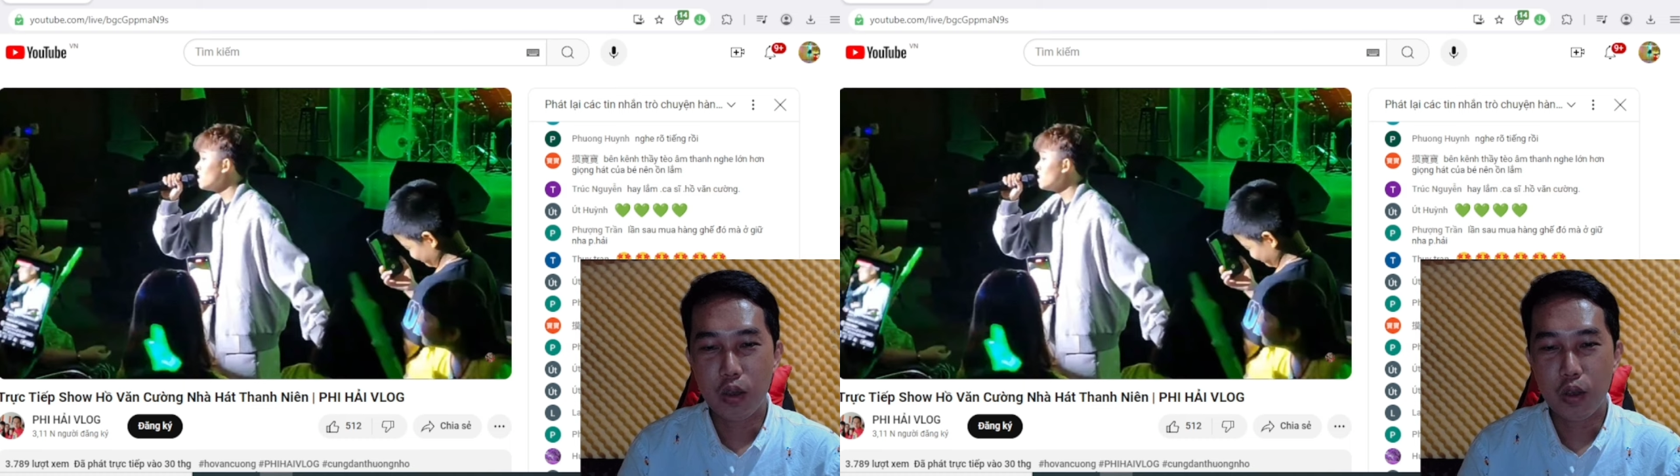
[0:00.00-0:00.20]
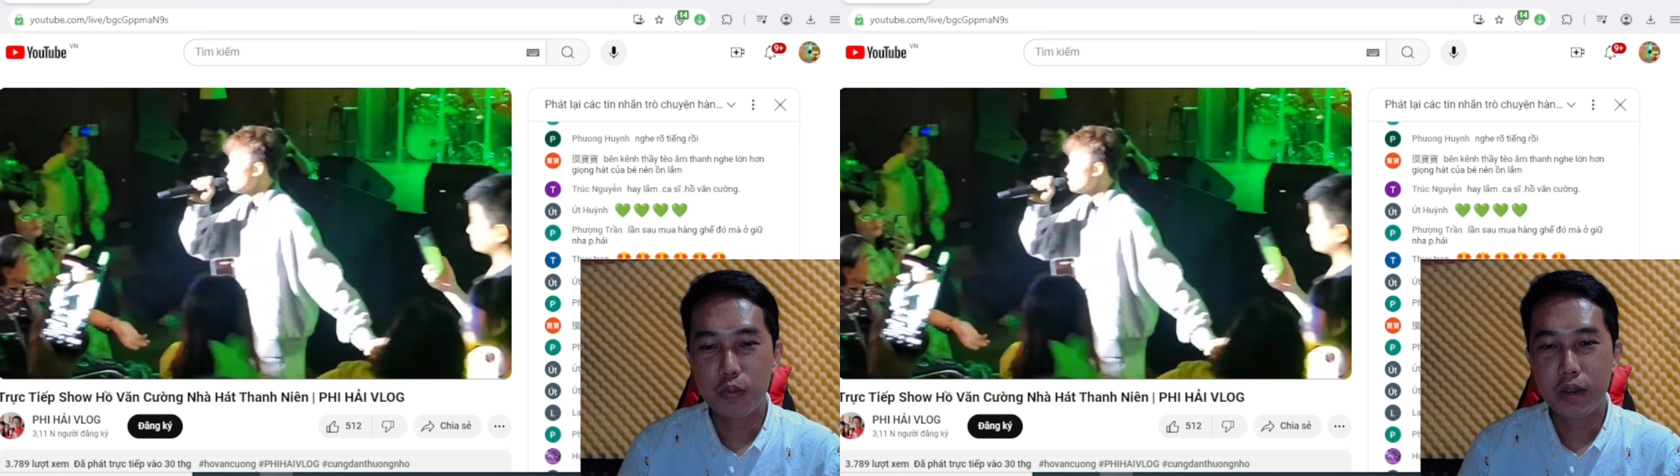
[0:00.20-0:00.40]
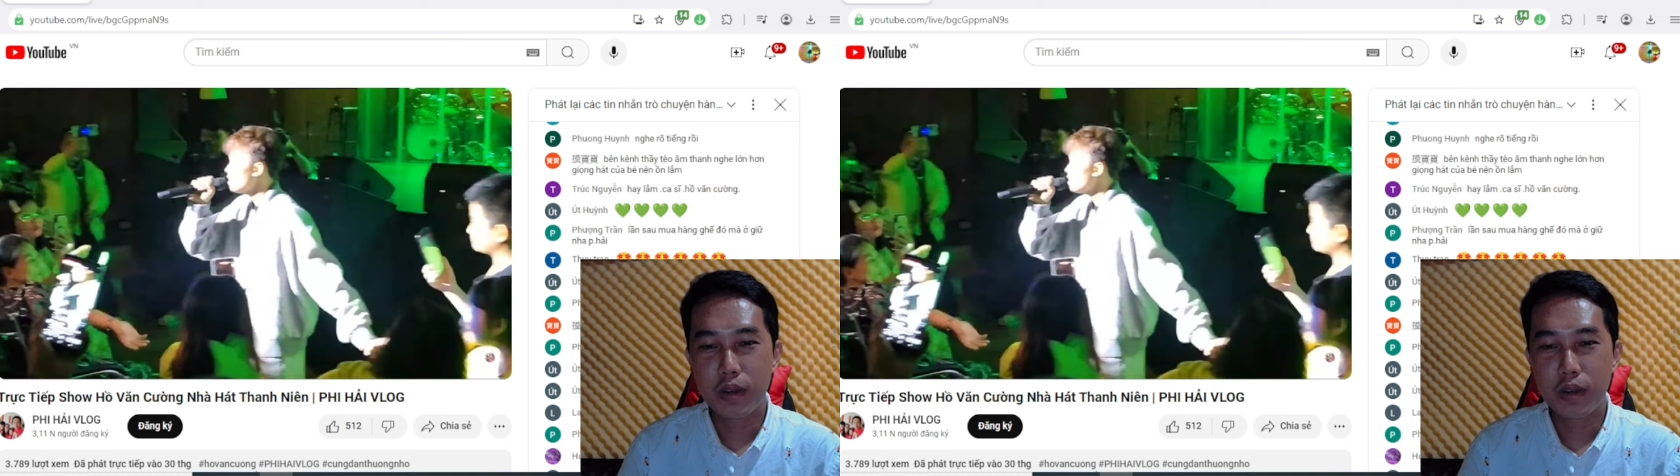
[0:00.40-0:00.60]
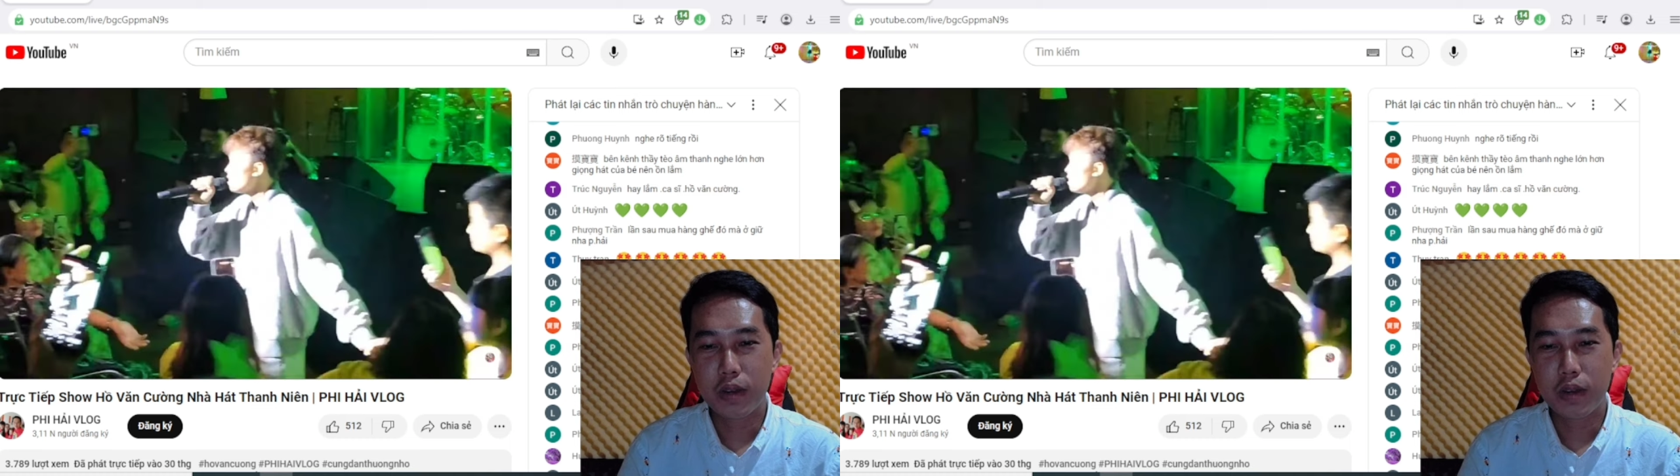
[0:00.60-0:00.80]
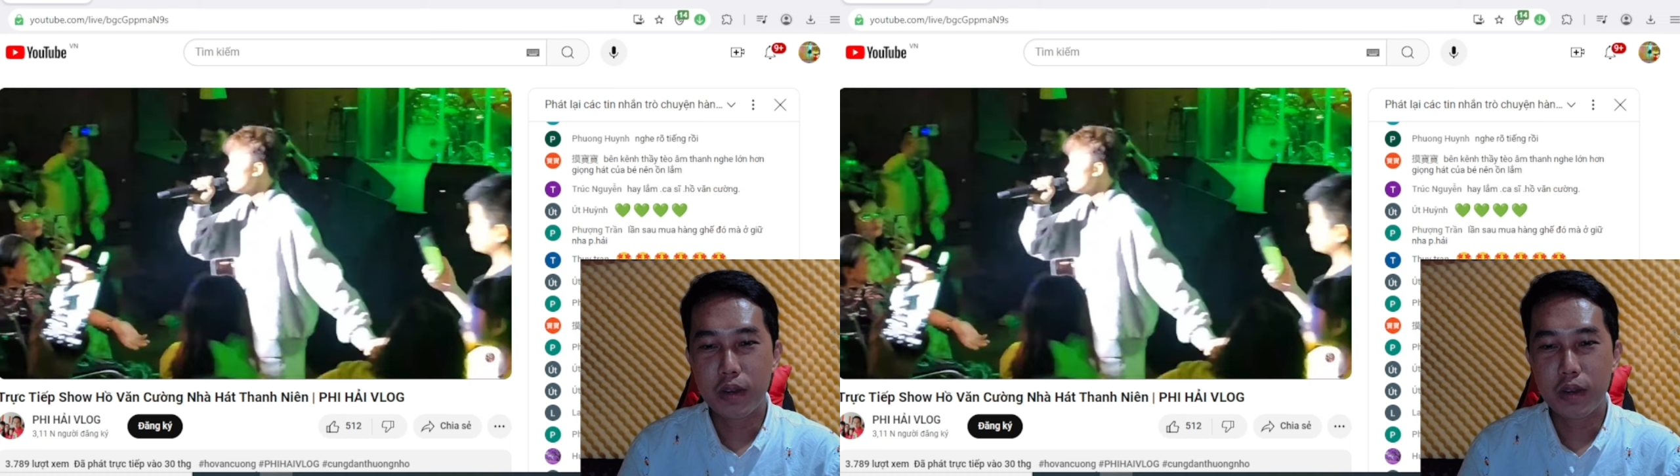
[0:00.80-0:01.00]
còn lúc này
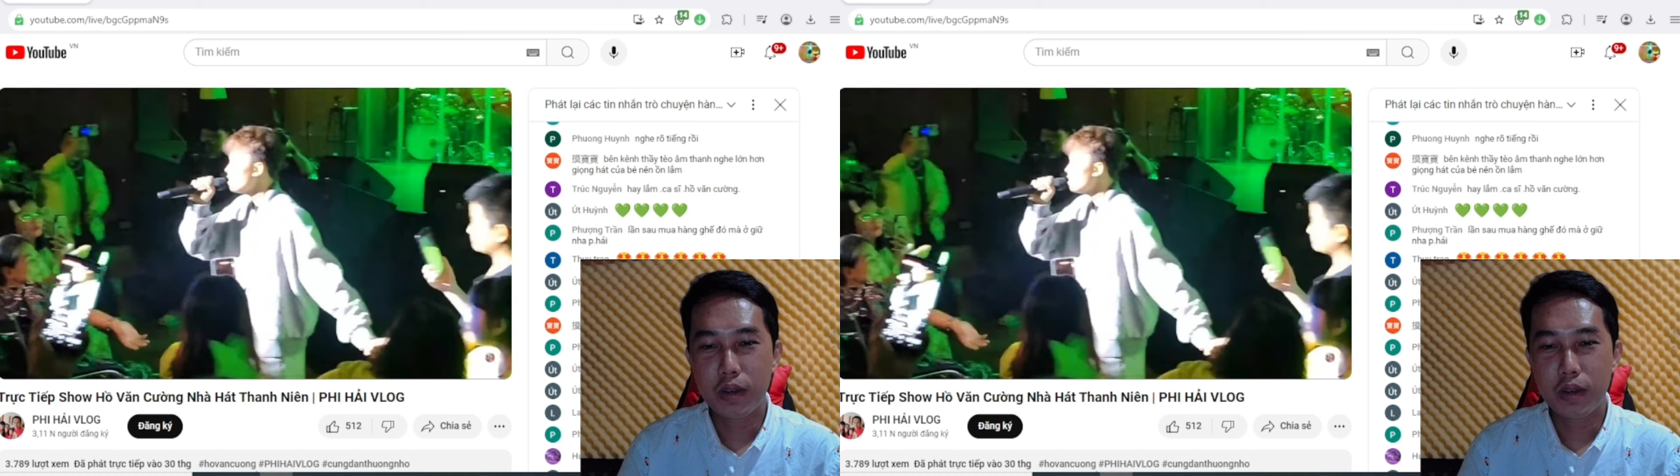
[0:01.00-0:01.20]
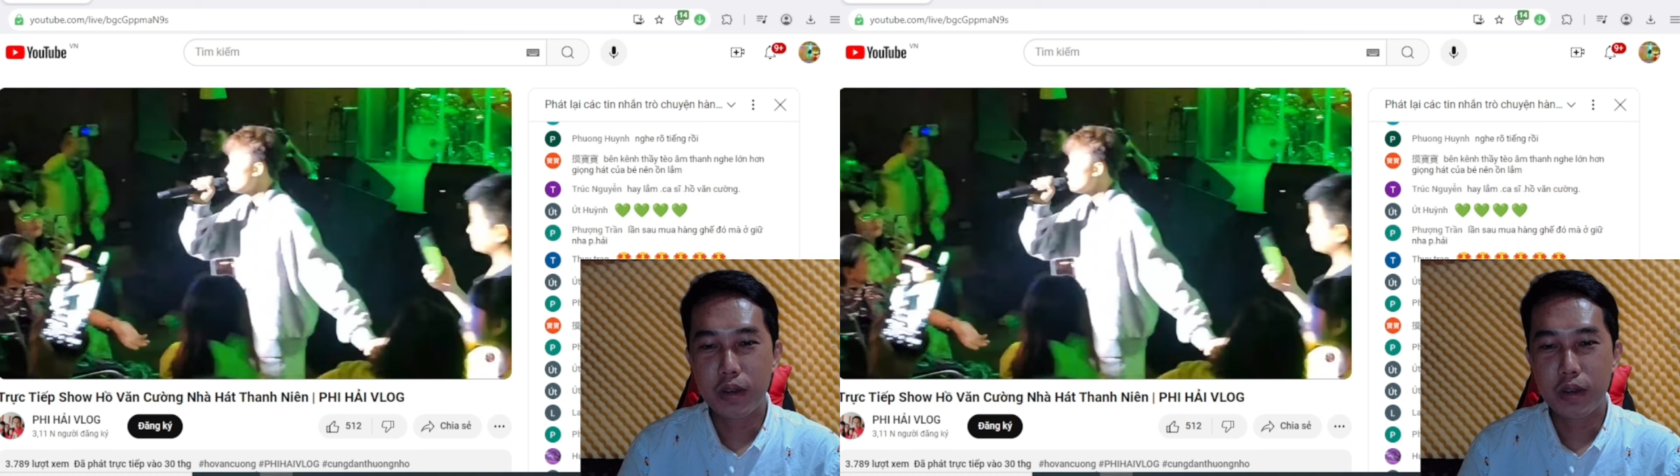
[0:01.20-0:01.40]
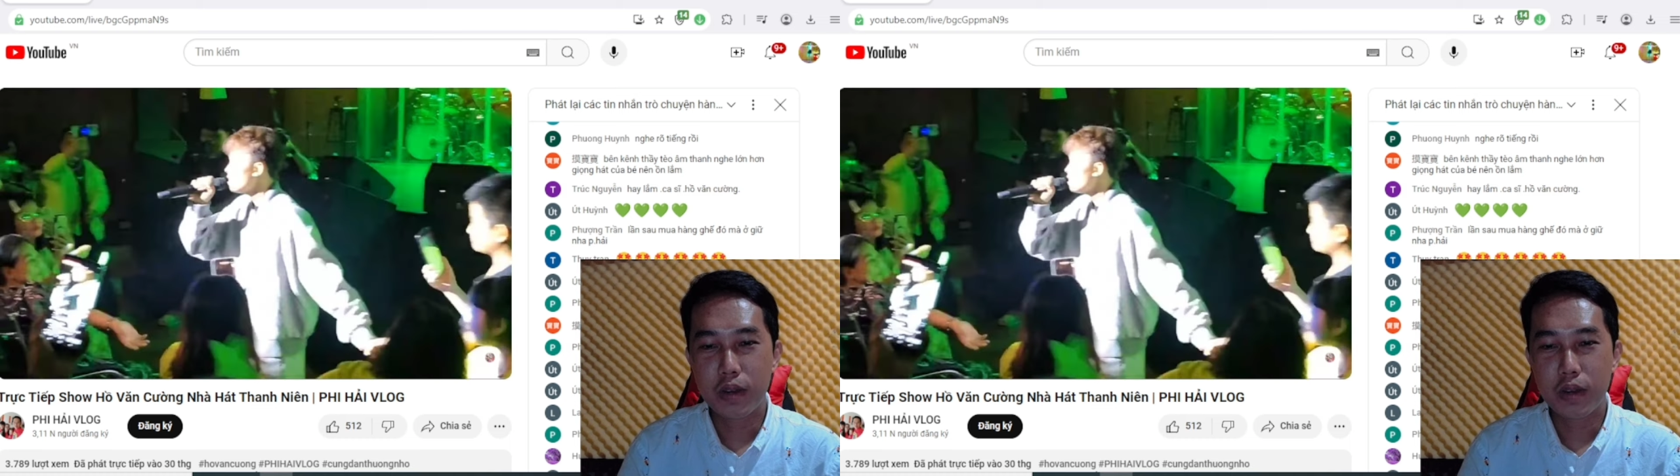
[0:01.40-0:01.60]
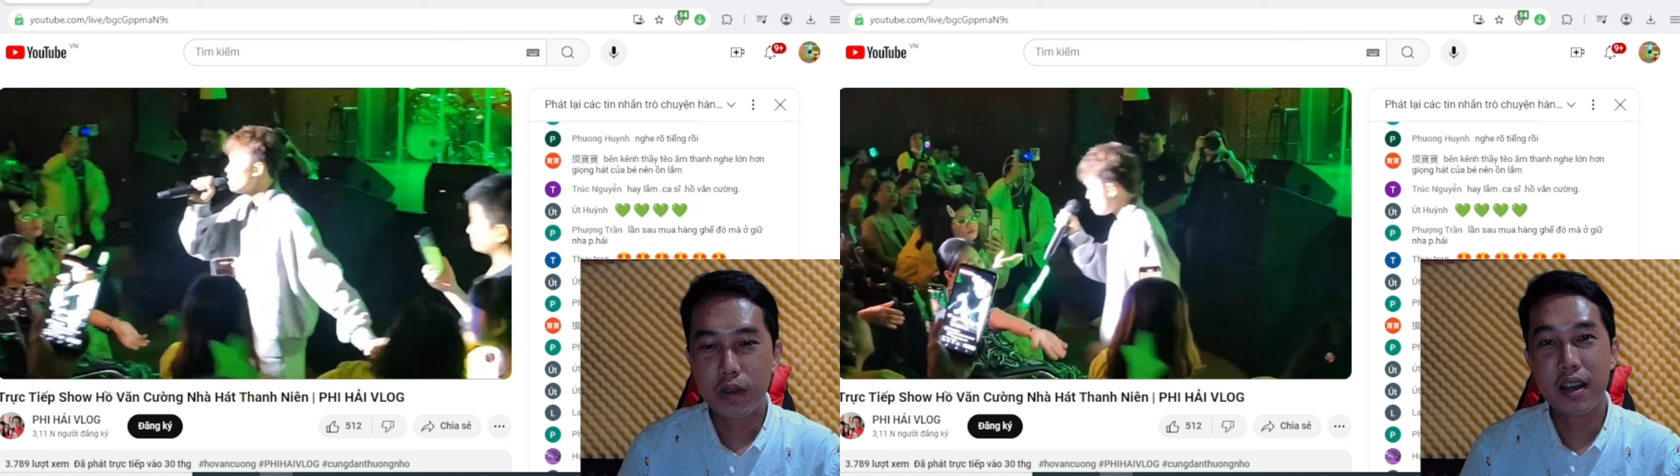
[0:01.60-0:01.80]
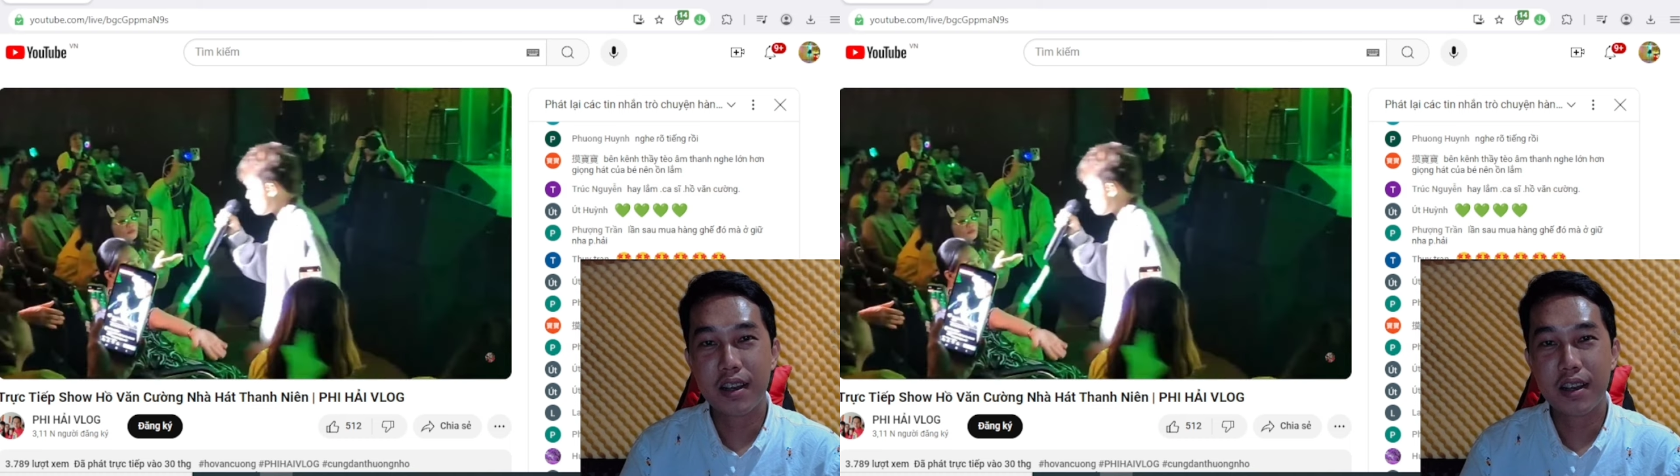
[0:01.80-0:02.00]
thì à, Cường cũng à,